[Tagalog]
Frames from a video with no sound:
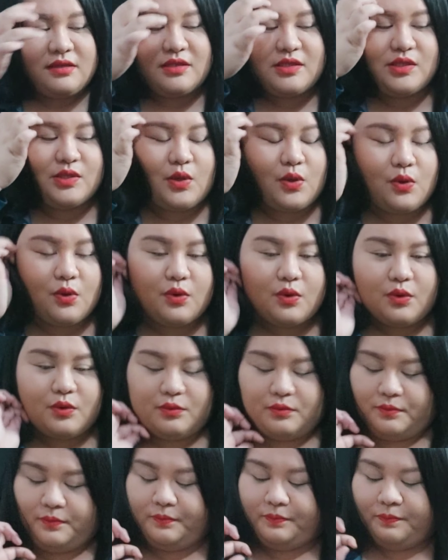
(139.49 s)
So,
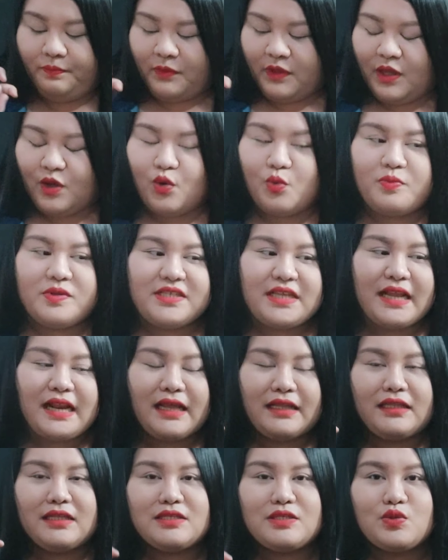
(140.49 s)
umpisa
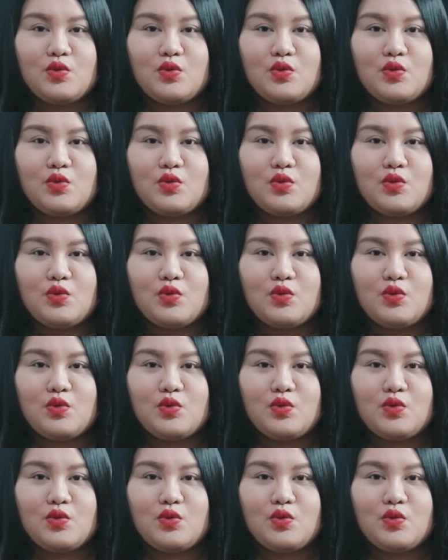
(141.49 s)
natin,